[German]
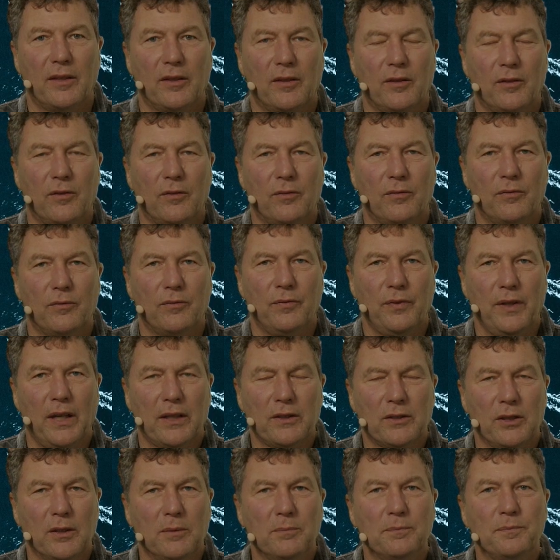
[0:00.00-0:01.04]
Wir
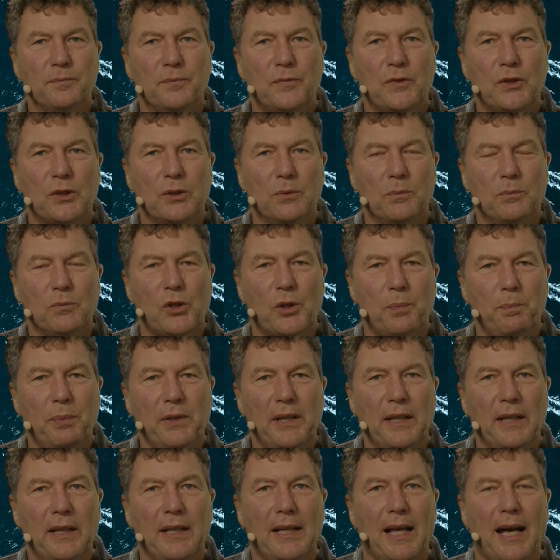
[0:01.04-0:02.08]
kommen zum
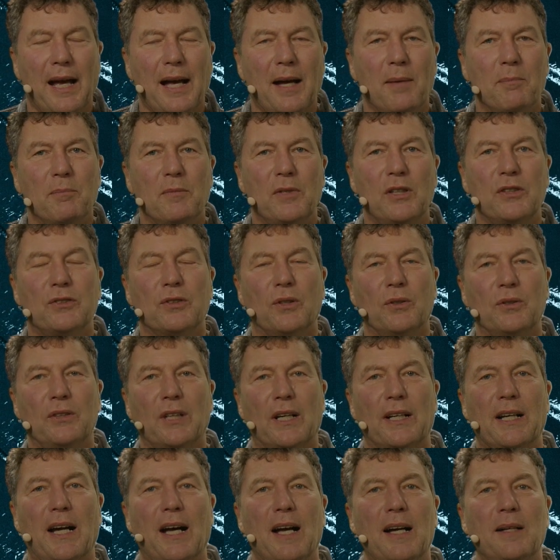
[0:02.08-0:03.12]
Spiel am
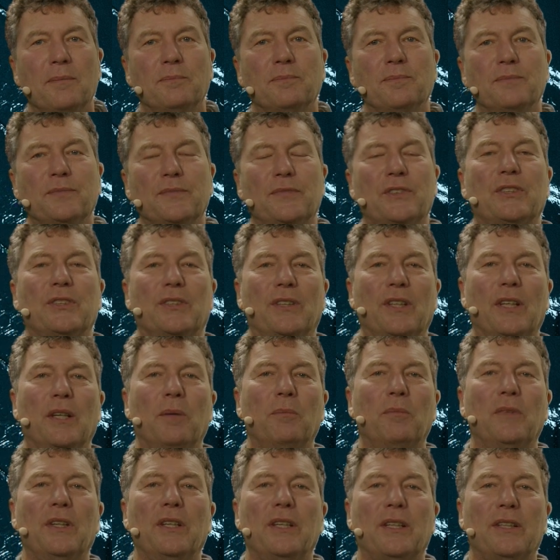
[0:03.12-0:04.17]
Sonntagabend,
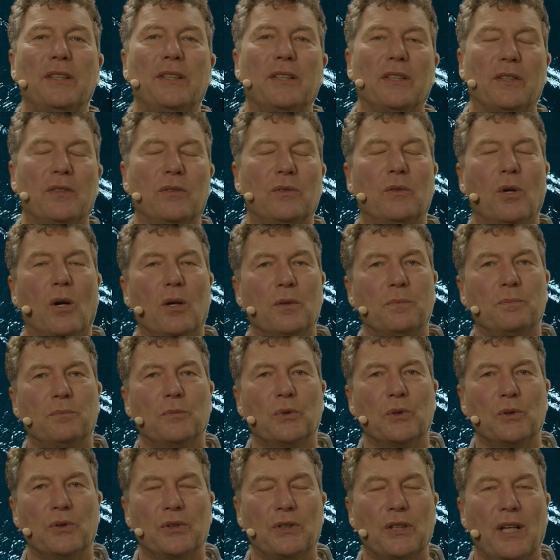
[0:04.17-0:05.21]
nämlich
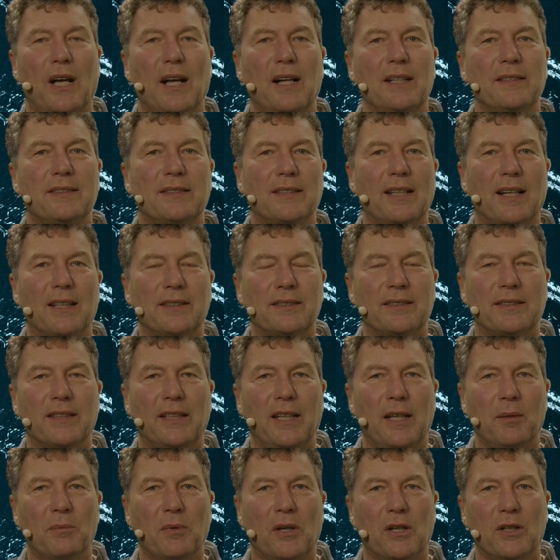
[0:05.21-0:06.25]
Dortmund als
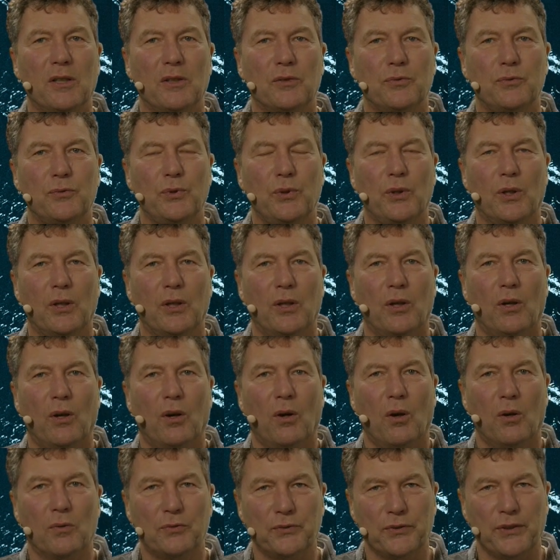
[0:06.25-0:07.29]
Gastgeber für
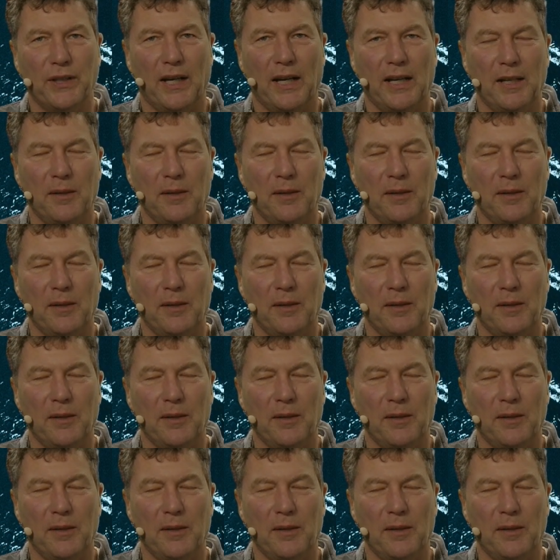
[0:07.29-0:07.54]
Hoffenheim.